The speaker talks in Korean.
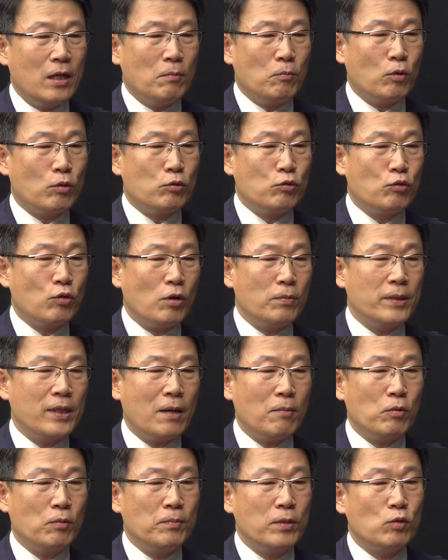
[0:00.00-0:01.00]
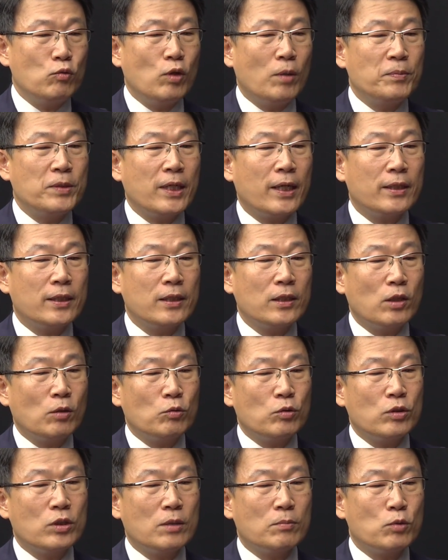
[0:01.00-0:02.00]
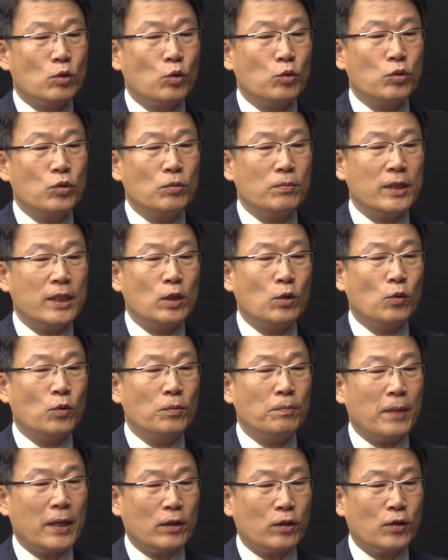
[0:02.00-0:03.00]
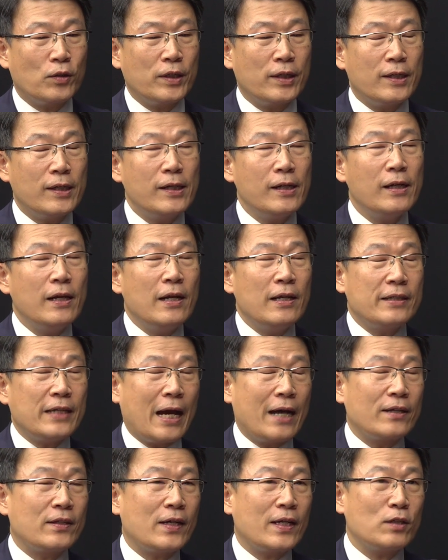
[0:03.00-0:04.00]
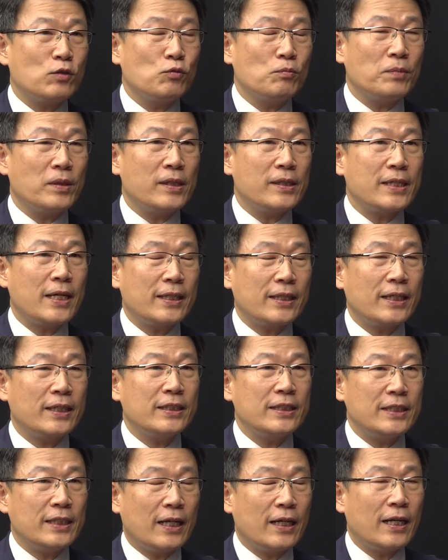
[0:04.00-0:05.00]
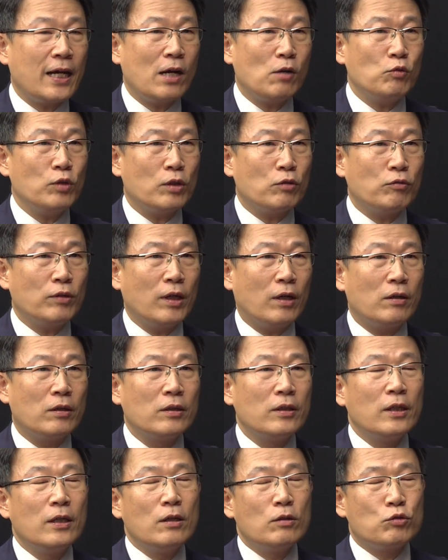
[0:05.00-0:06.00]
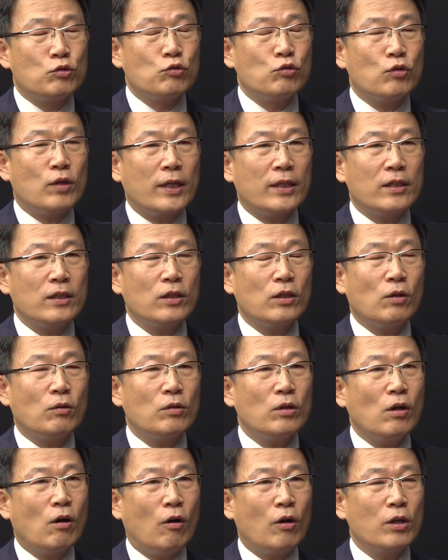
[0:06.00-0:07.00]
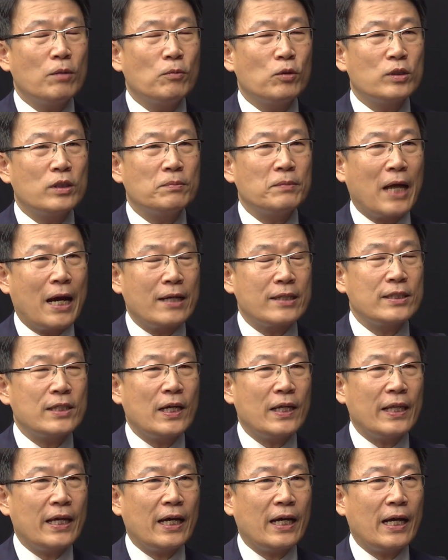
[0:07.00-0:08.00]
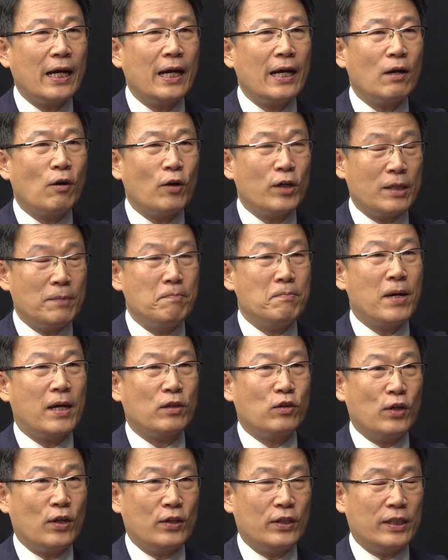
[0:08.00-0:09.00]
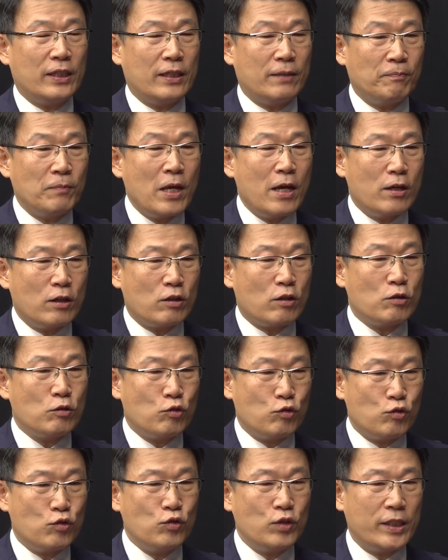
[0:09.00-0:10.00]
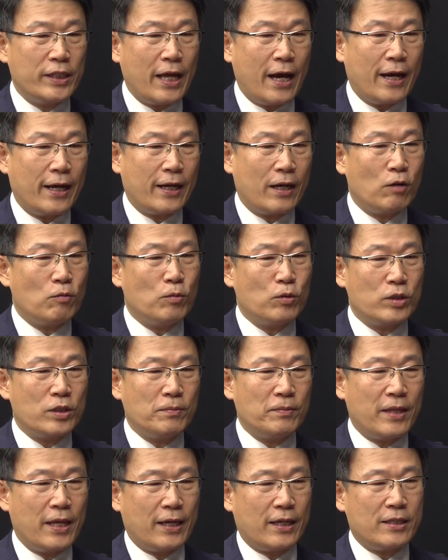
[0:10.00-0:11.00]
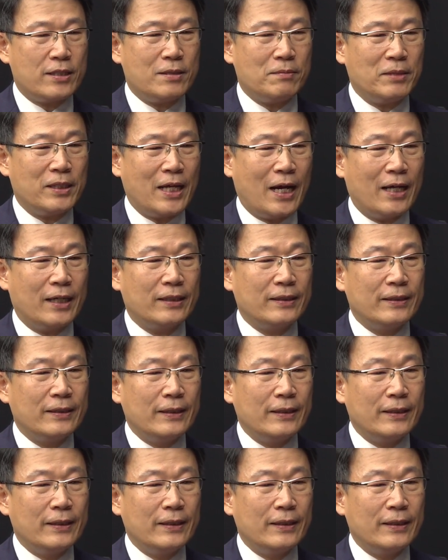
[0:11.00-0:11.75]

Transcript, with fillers: 뭐 유럽이나 뭐 미국 업체 같은 경우도 지금 소디움 이온 배터리 배터리를 양산화 준비를 상당히 진행을 하고 있고요. 중국 같은 경우는 거의 뭐 지금 양산화가 거의 임박되어 있는 그런 수준이다라고 보시면 되겠습니다.